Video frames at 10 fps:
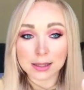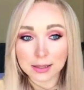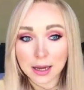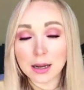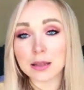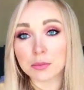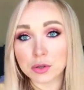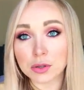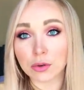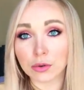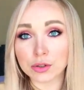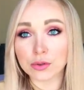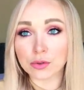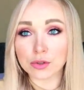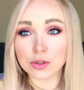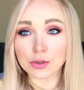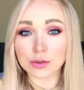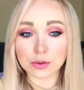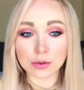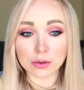стали они просто очень-очень
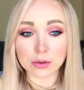э,